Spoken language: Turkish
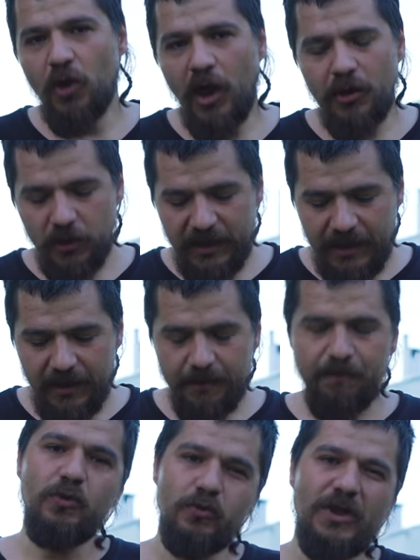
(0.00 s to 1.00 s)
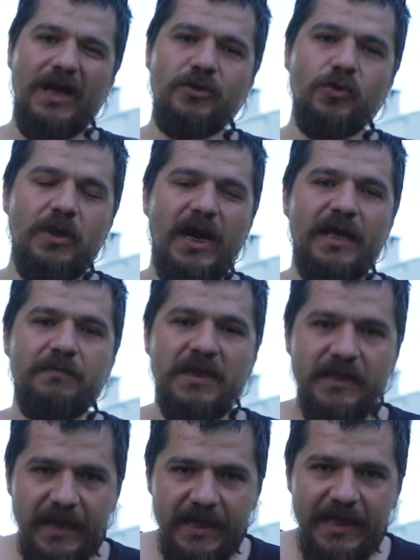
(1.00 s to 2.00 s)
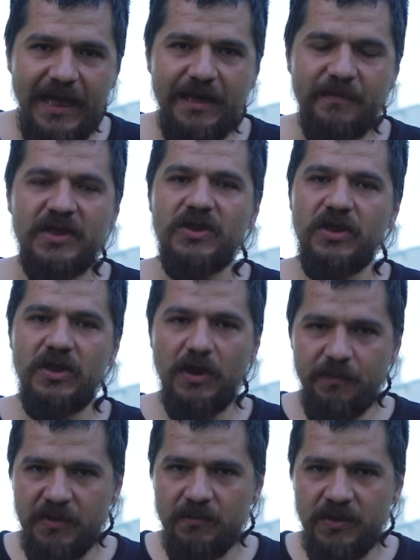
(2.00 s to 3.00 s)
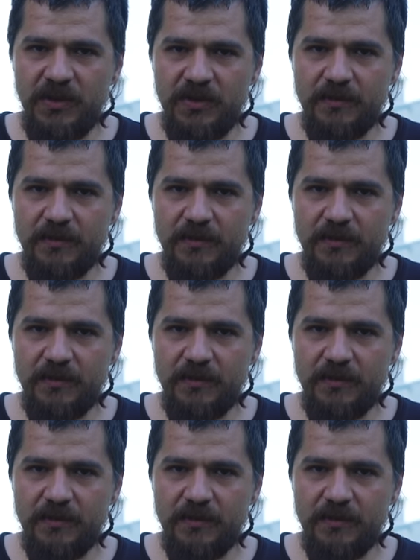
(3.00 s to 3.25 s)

Doğal olarak bu daha çok kaymaları engellemek için yapılmış.